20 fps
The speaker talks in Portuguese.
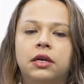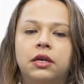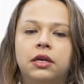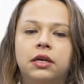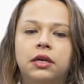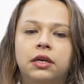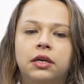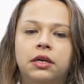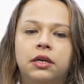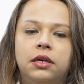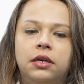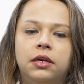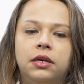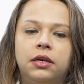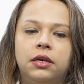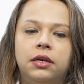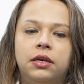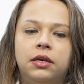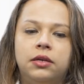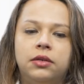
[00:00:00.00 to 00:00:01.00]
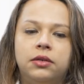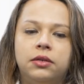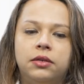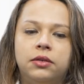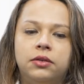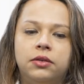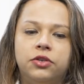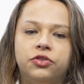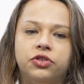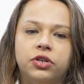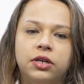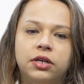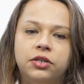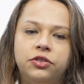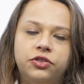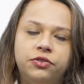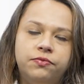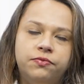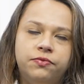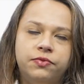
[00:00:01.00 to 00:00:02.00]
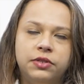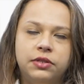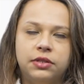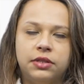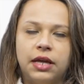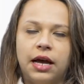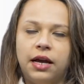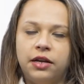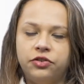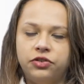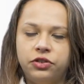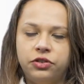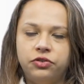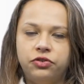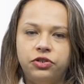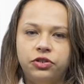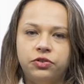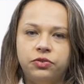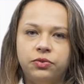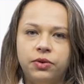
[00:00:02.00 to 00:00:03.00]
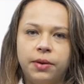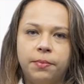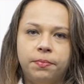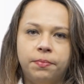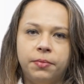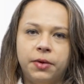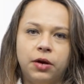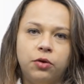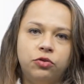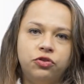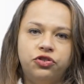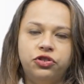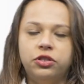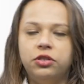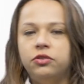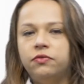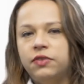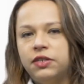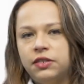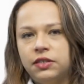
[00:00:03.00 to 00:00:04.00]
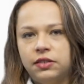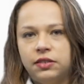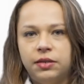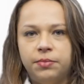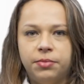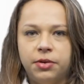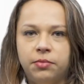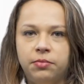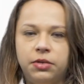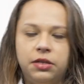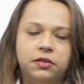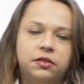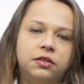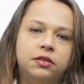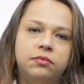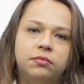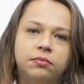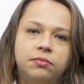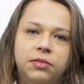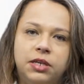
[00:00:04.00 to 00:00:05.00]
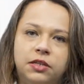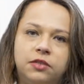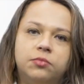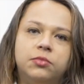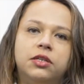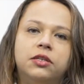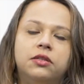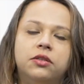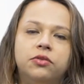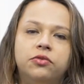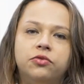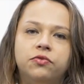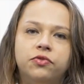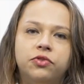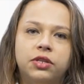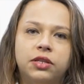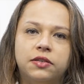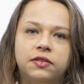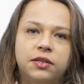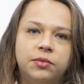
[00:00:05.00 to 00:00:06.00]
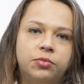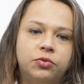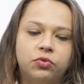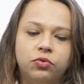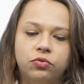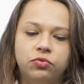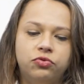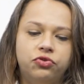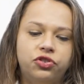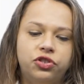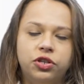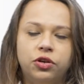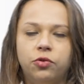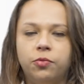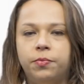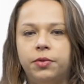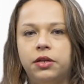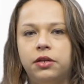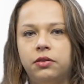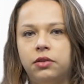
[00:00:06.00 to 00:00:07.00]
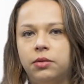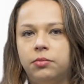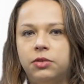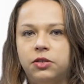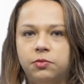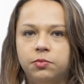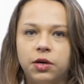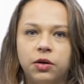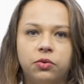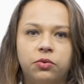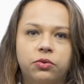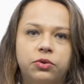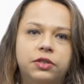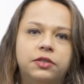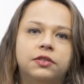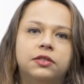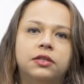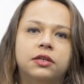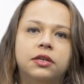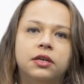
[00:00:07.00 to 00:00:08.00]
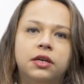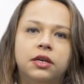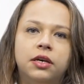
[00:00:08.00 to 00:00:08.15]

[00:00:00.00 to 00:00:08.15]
E acho que a grande vantagem disso é porque a rotina não vai ser sempre a mesma, então eu não vou estar sempre todo dia operando a mesma coisa.